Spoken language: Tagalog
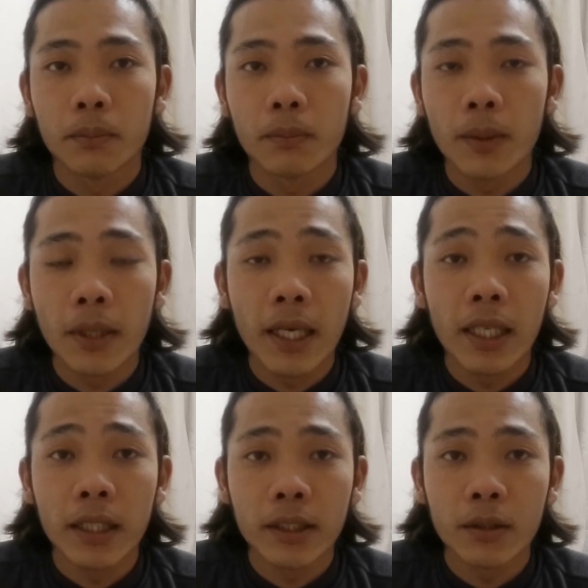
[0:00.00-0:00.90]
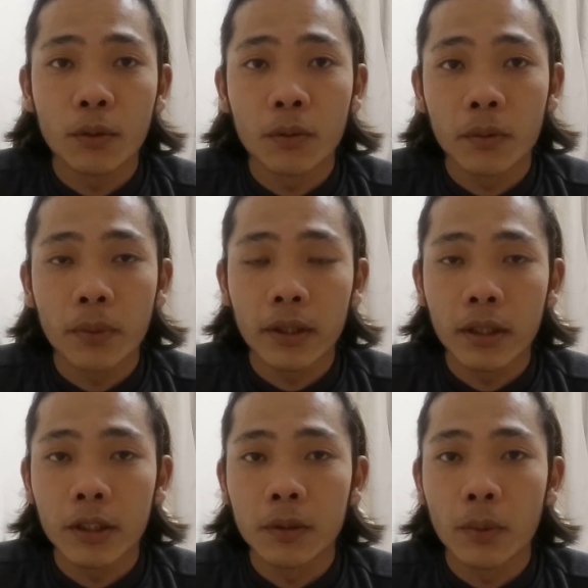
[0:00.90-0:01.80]
babagalan niya yung pag
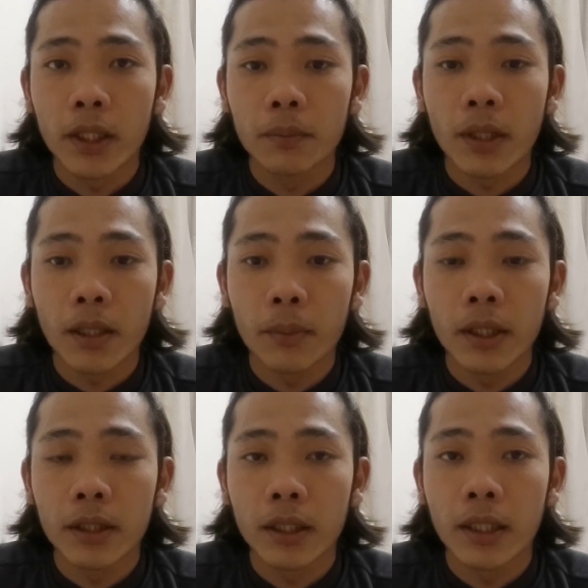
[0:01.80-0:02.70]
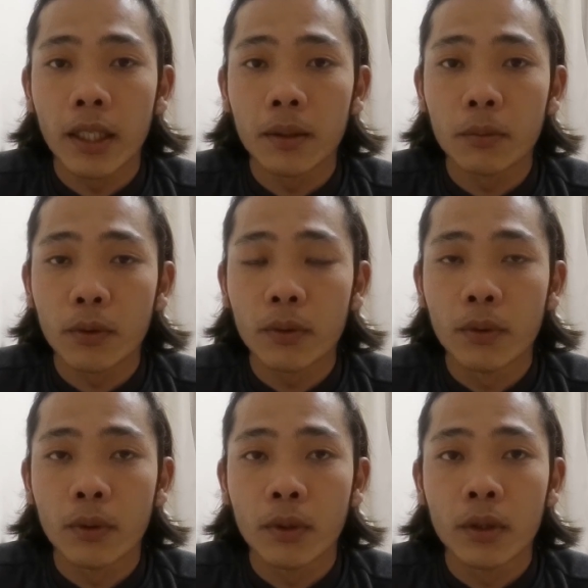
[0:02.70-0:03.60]
explain para maintindihan mo
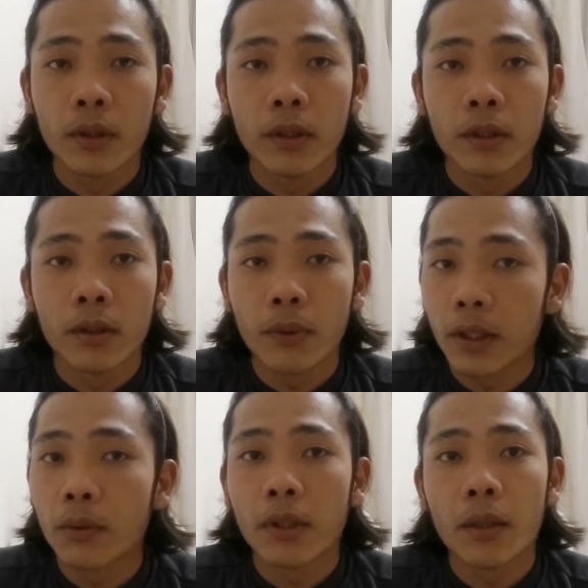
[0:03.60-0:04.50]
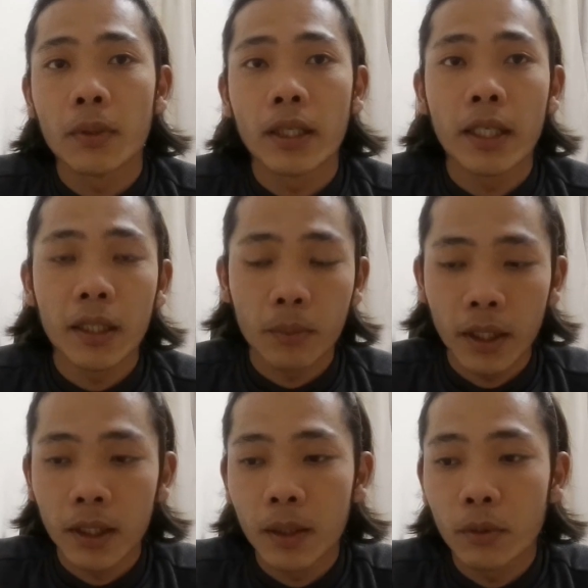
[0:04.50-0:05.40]
huwag na huwag kang mag-hike pag
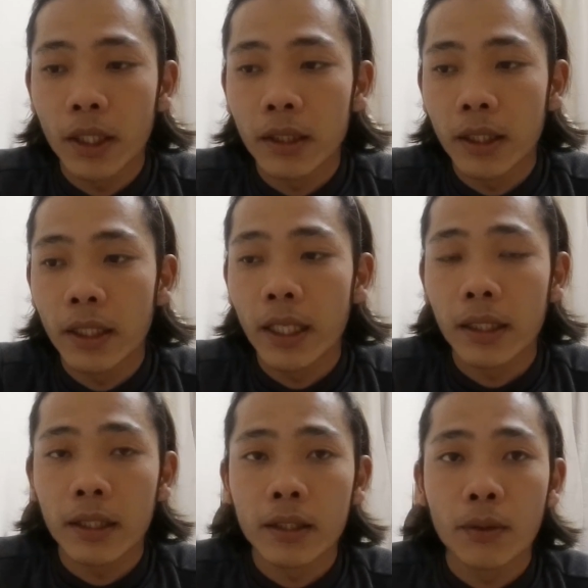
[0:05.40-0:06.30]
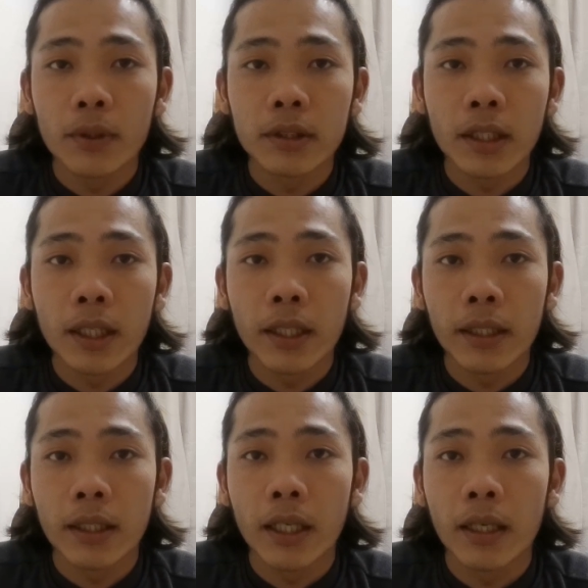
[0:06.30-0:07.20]
hindi mo naintindihan kasi once na
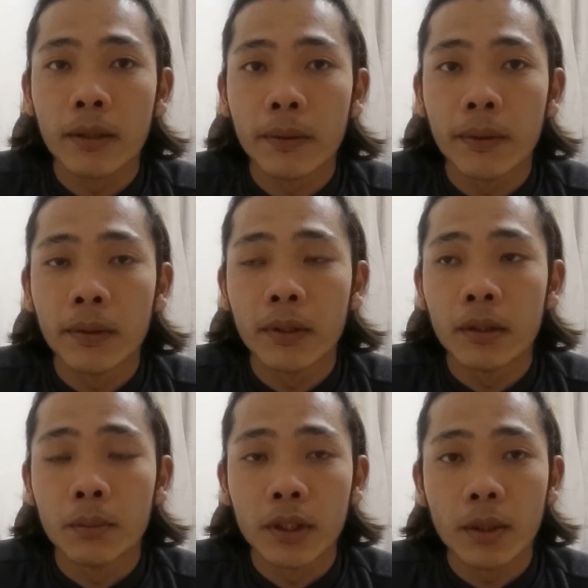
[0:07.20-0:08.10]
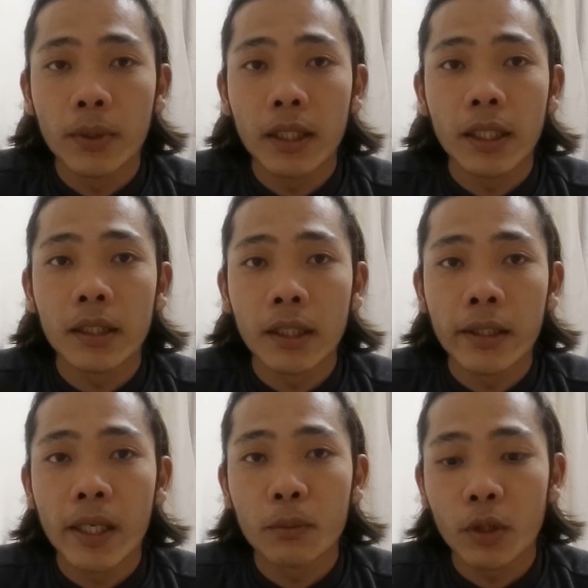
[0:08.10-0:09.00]
nag-hike ka ibig sabihin
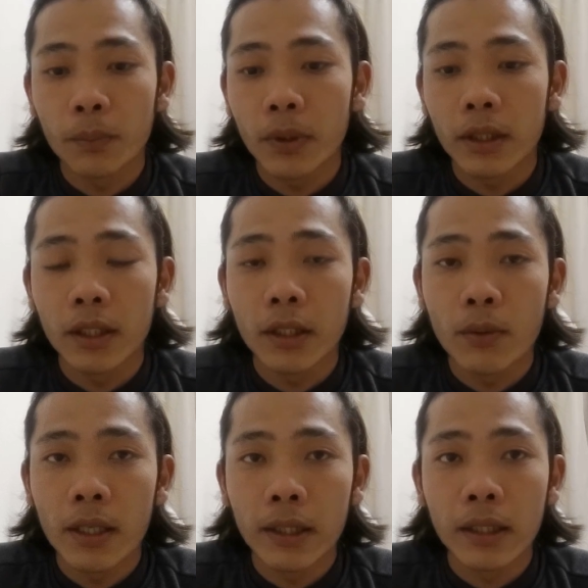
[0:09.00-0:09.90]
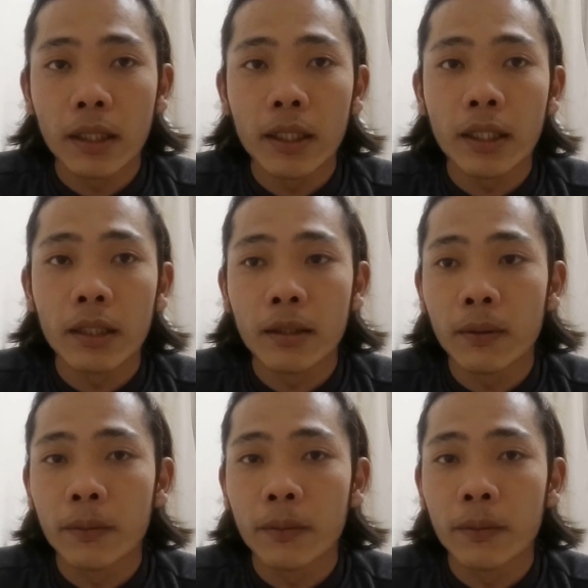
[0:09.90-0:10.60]
naintindihan mo iiwanan ka na niyan